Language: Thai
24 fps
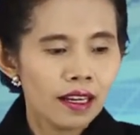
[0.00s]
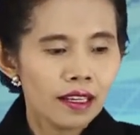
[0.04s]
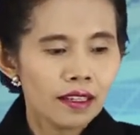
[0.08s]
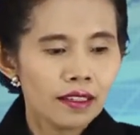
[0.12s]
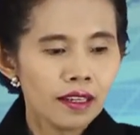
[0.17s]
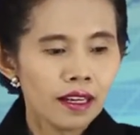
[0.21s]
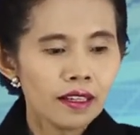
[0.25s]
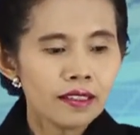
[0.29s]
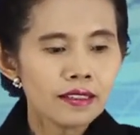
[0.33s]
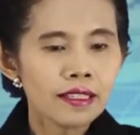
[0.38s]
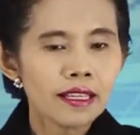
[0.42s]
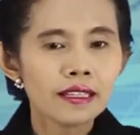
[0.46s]

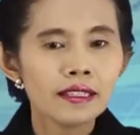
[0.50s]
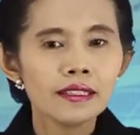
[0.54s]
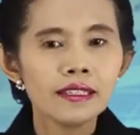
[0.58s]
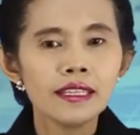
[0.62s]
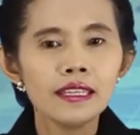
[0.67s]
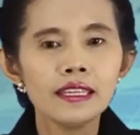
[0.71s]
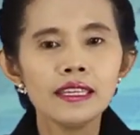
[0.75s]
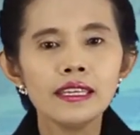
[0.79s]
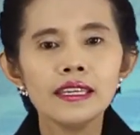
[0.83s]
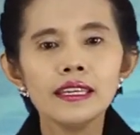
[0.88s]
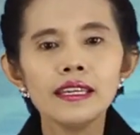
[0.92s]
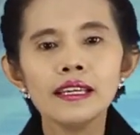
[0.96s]
นอกจาก
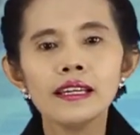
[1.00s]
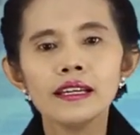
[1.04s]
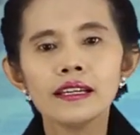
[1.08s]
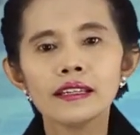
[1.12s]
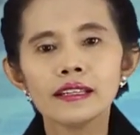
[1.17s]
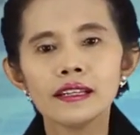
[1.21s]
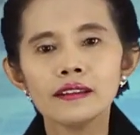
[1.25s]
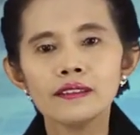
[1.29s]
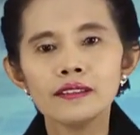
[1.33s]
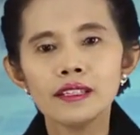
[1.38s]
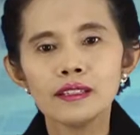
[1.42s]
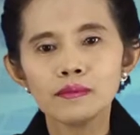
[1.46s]
นี้
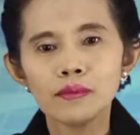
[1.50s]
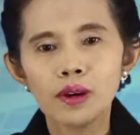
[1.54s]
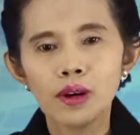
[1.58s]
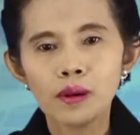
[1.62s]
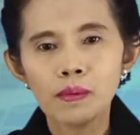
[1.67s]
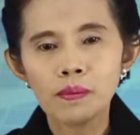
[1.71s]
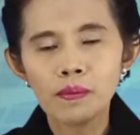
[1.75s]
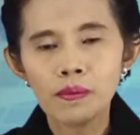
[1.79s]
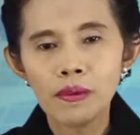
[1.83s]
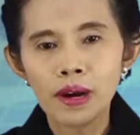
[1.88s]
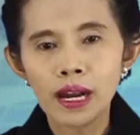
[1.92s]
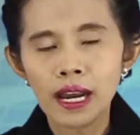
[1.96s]
เรายังพ
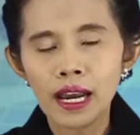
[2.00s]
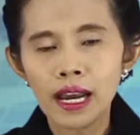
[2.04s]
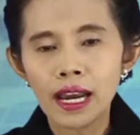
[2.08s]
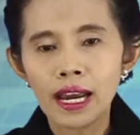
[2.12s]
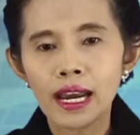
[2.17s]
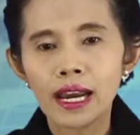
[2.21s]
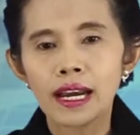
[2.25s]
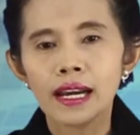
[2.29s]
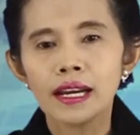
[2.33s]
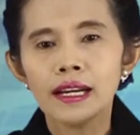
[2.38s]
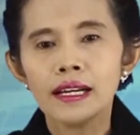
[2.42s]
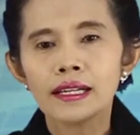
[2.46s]
บว่า
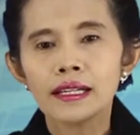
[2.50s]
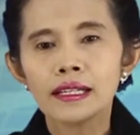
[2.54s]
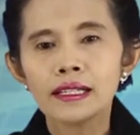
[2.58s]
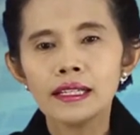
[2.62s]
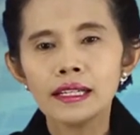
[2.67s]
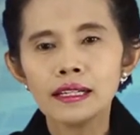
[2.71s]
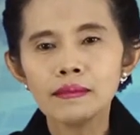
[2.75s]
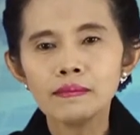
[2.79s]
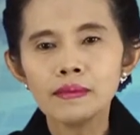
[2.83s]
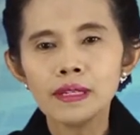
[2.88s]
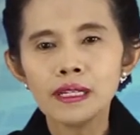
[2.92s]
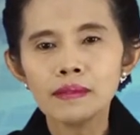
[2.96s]
เค
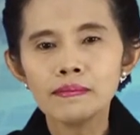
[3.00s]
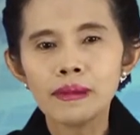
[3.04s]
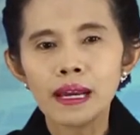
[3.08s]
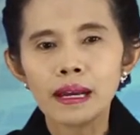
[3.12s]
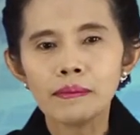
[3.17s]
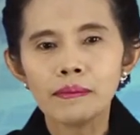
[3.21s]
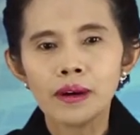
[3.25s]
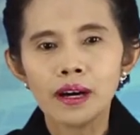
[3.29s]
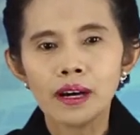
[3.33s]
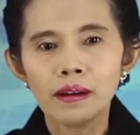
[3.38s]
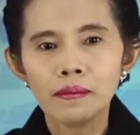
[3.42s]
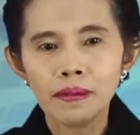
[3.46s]
รื่องมือแบ
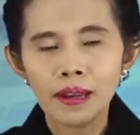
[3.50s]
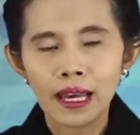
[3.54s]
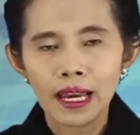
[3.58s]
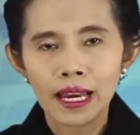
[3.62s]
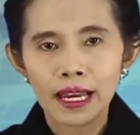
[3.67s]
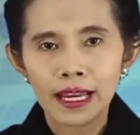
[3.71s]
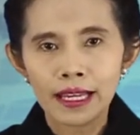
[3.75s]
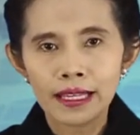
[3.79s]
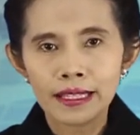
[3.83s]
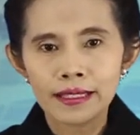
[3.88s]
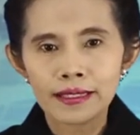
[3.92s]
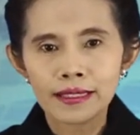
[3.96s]
บออฟไล
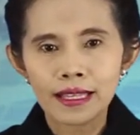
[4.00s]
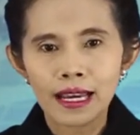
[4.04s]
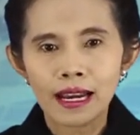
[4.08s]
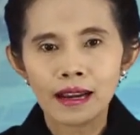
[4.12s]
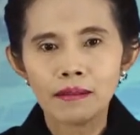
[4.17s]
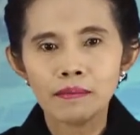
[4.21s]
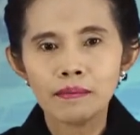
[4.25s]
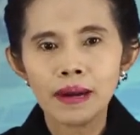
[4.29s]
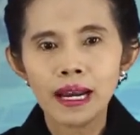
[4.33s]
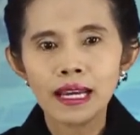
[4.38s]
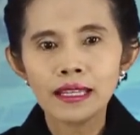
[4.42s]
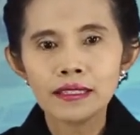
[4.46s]
น์สา
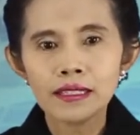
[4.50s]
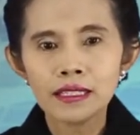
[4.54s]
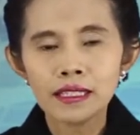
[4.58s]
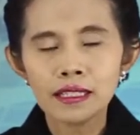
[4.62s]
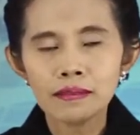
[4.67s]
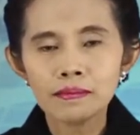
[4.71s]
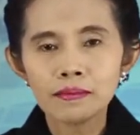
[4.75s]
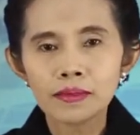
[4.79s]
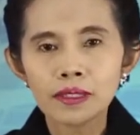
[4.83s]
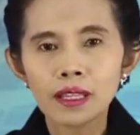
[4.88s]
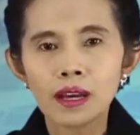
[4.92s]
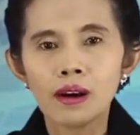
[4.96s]
มารถเชื่
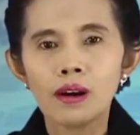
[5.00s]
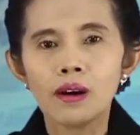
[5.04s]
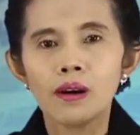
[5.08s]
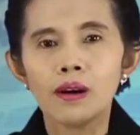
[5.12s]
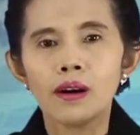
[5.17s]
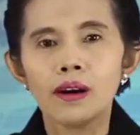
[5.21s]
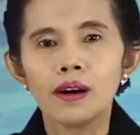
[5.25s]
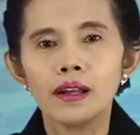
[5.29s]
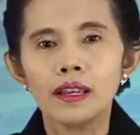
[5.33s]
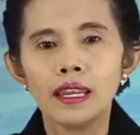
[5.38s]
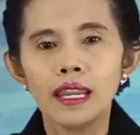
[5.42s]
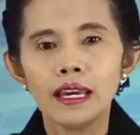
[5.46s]
อมต่อ
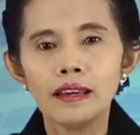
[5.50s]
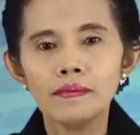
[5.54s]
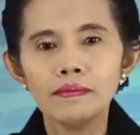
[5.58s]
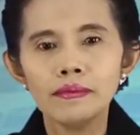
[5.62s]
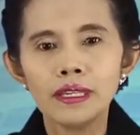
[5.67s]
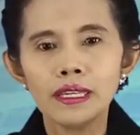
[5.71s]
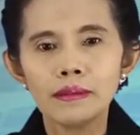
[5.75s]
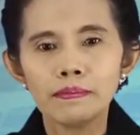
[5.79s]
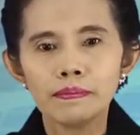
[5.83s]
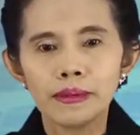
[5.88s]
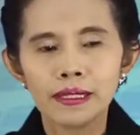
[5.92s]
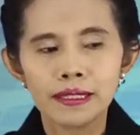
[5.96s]
และ
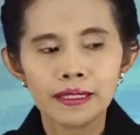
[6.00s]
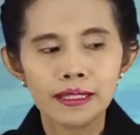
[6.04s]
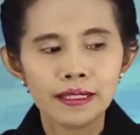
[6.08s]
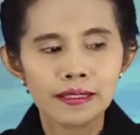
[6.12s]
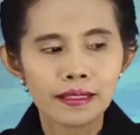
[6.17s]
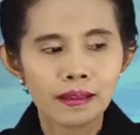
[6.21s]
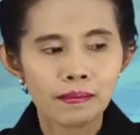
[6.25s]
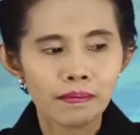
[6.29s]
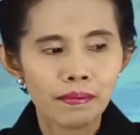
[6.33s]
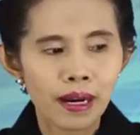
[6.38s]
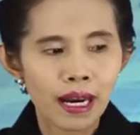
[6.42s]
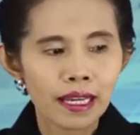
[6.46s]
มีปฏิ
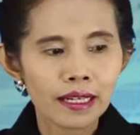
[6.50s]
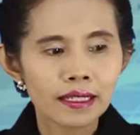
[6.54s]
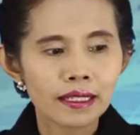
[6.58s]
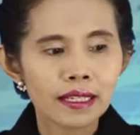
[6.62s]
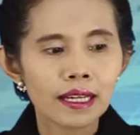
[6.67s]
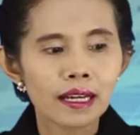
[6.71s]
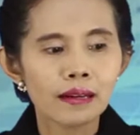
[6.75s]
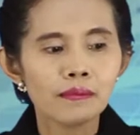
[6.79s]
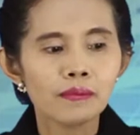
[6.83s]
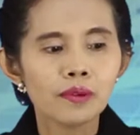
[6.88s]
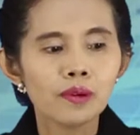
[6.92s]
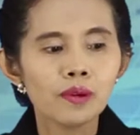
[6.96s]
สัมพันธ์
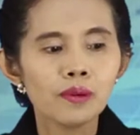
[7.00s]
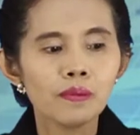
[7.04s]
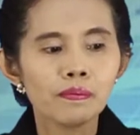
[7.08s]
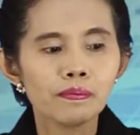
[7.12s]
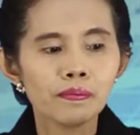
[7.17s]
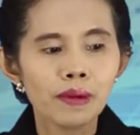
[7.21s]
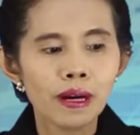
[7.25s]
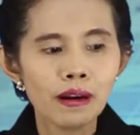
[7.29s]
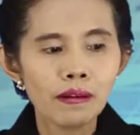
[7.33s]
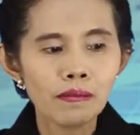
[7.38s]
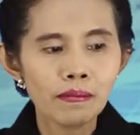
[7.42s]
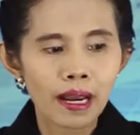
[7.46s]
กับกลุ่ม
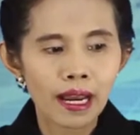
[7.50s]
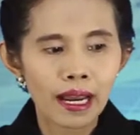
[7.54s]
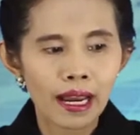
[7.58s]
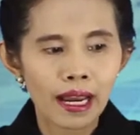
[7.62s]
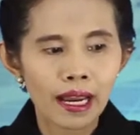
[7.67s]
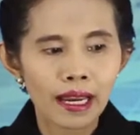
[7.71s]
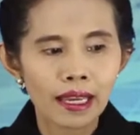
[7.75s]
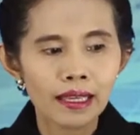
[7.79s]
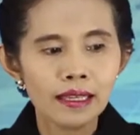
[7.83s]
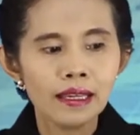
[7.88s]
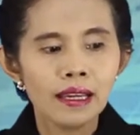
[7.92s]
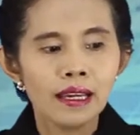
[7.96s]
เป้าหมา
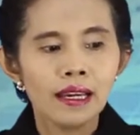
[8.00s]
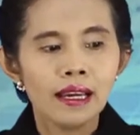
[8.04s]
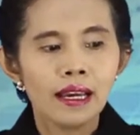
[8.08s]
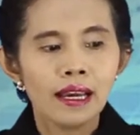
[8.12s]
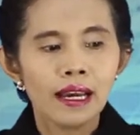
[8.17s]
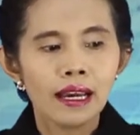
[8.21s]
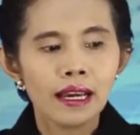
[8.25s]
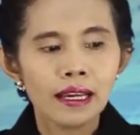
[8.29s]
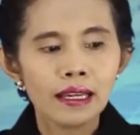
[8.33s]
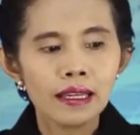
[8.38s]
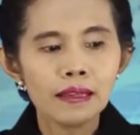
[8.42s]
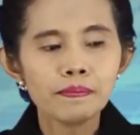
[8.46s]
ย
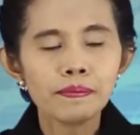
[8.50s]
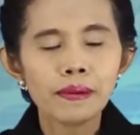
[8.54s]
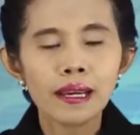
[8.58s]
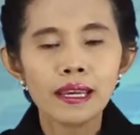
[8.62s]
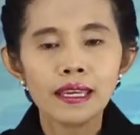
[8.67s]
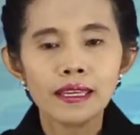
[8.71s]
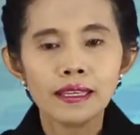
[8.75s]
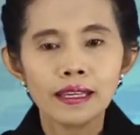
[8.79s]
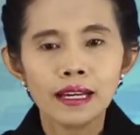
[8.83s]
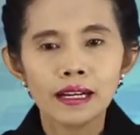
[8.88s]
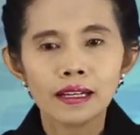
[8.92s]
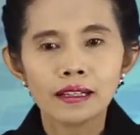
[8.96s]
ให้ไป
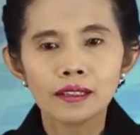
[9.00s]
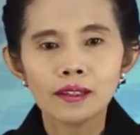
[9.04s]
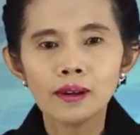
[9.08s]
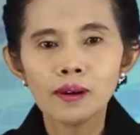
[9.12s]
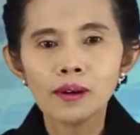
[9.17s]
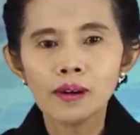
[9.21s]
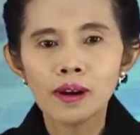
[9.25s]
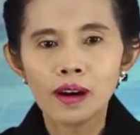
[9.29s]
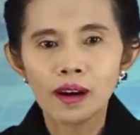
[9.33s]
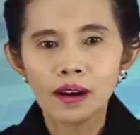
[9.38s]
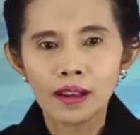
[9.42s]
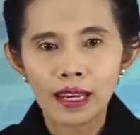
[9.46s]
ยังโล
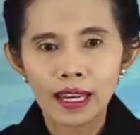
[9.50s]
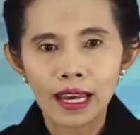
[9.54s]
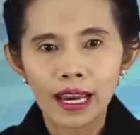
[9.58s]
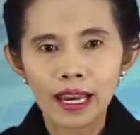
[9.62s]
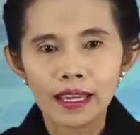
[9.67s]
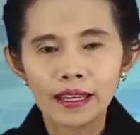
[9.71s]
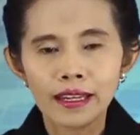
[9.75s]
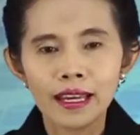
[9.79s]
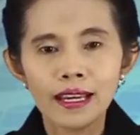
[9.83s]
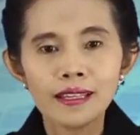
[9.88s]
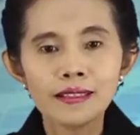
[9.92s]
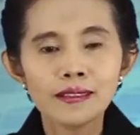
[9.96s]
กออนไล
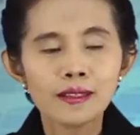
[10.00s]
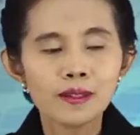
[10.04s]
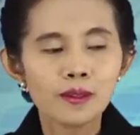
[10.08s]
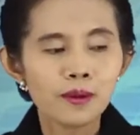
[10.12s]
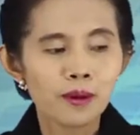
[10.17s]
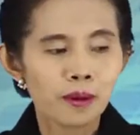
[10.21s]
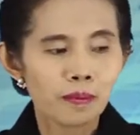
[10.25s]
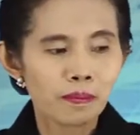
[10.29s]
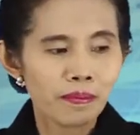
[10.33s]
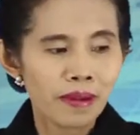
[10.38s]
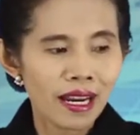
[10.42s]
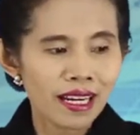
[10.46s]
น์ได้สะด
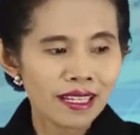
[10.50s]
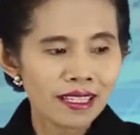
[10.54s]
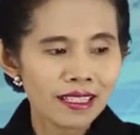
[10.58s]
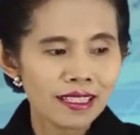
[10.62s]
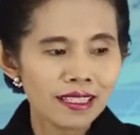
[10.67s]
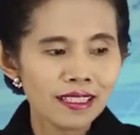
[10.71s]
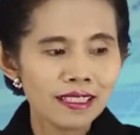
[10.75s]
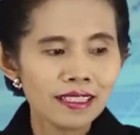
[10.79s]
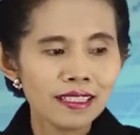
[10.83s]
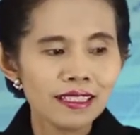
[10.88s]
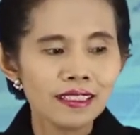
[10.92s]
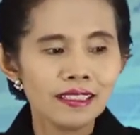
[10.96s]
วกมาก
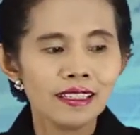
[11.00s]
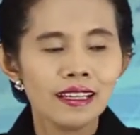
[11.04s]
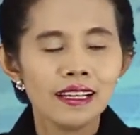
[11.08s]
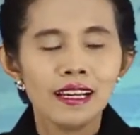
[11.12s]
ขึ้น